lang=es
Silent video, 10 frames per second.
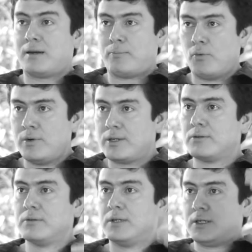al
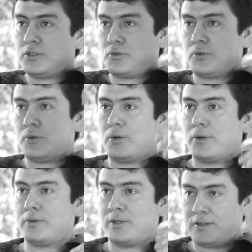público
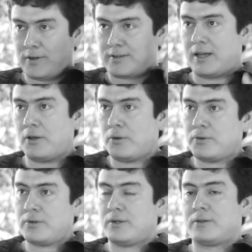disfrazado
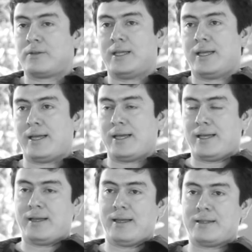
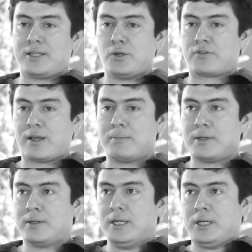de Tío Sam.
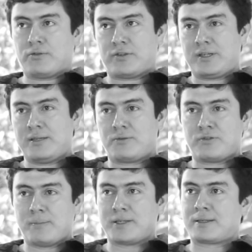No sé si tú
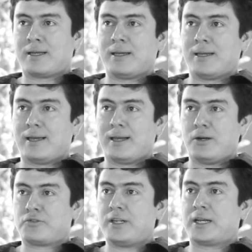sepas que
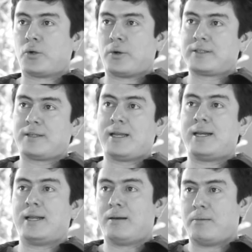los directores
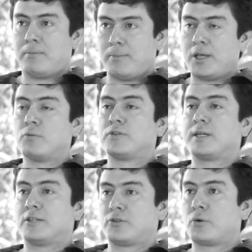en el medio
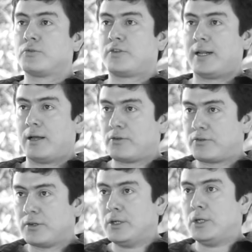musical son
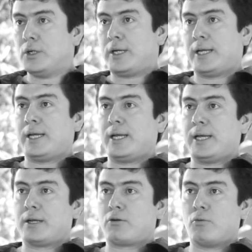considerados
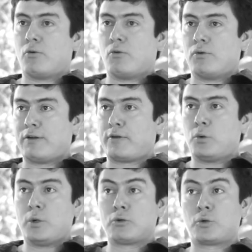eh, como una
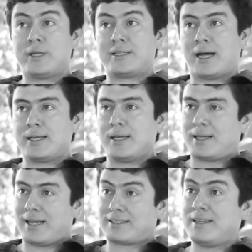figura autoritaria y
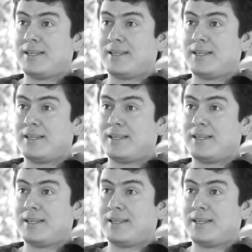casi